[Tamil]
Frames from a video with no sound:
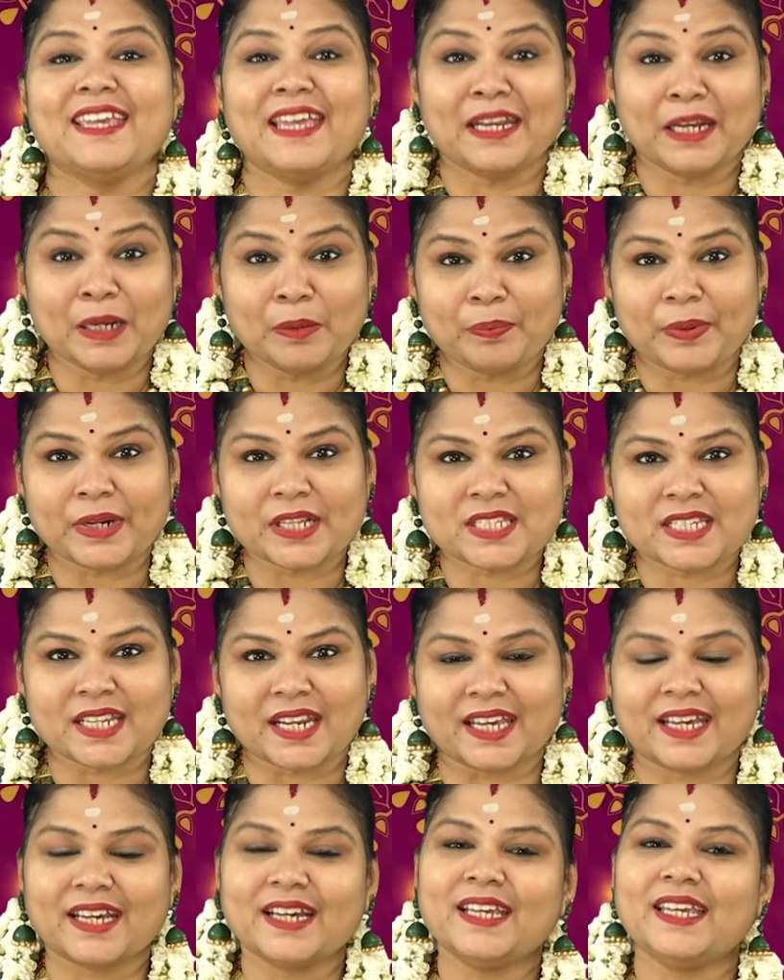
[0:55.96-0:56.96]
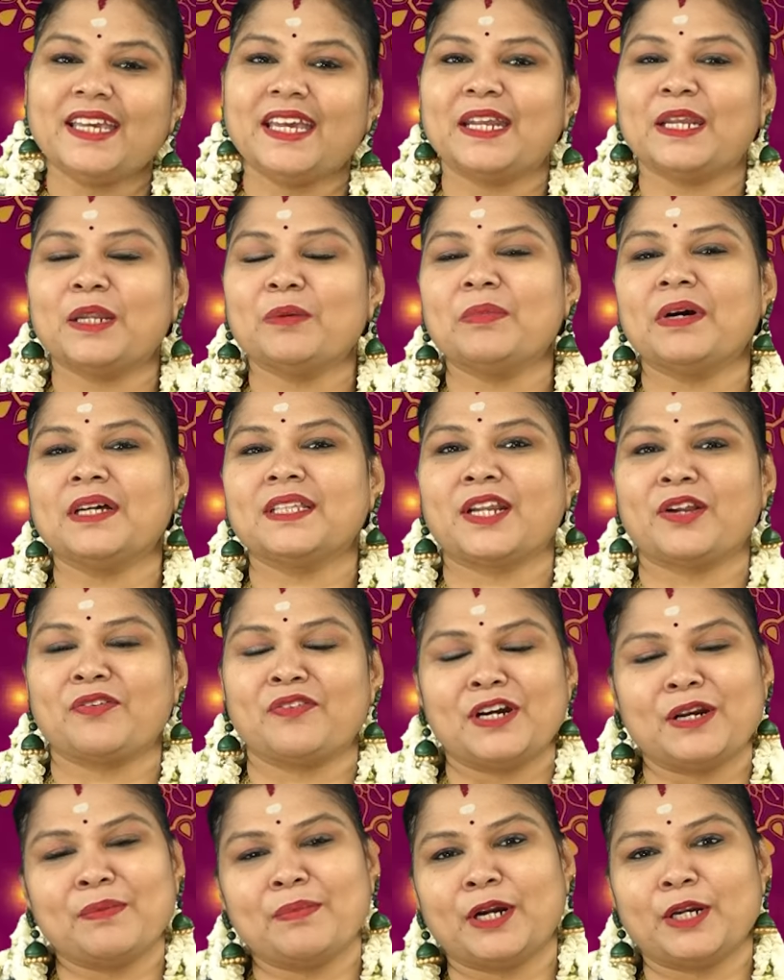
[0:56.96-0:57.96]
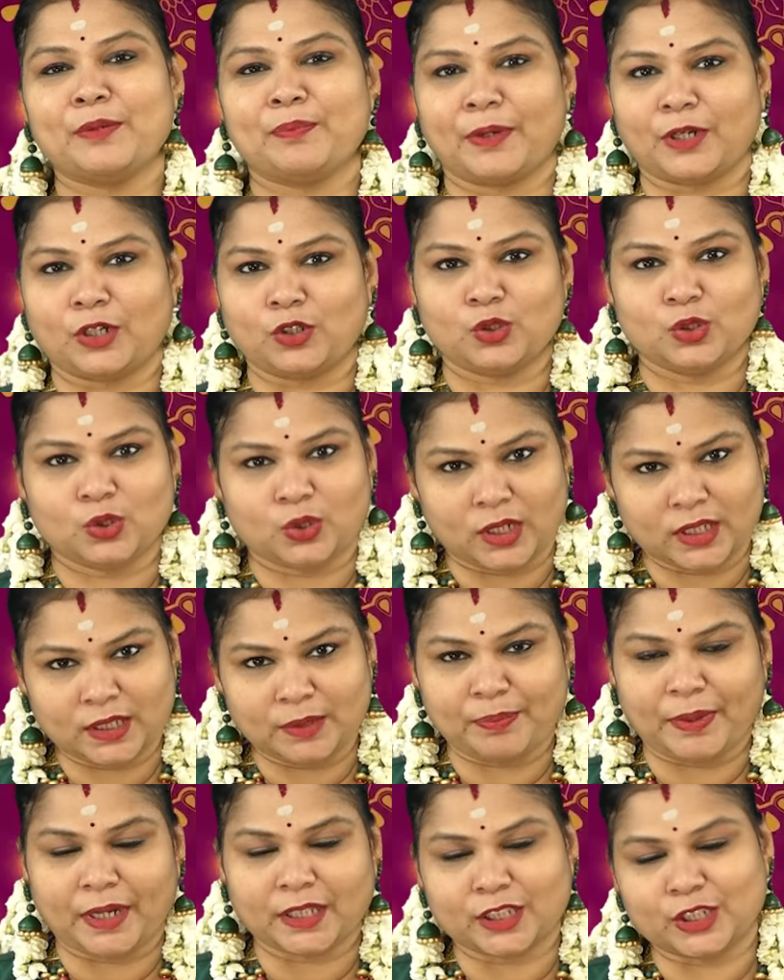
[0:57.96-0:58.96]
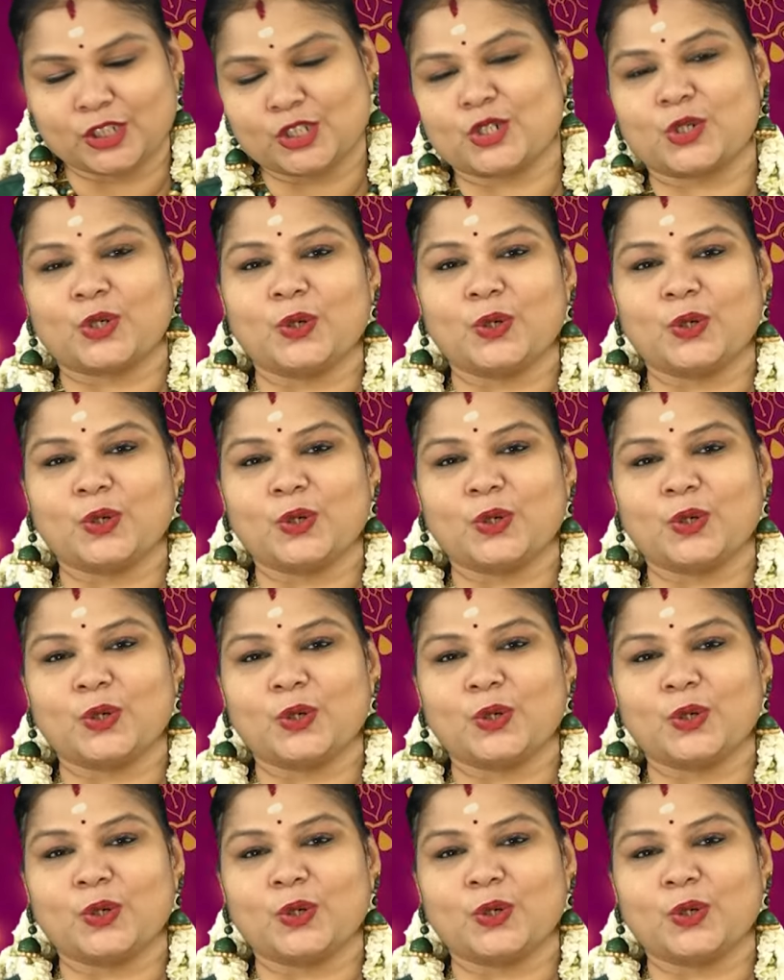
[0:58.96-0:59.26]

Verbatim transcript: என்ன பிரச்சனைக்கு என்ன மாதிரி வழிபாடு பண்ணணும்னு தொடர்ந்து பார்த்துக்கிட்டு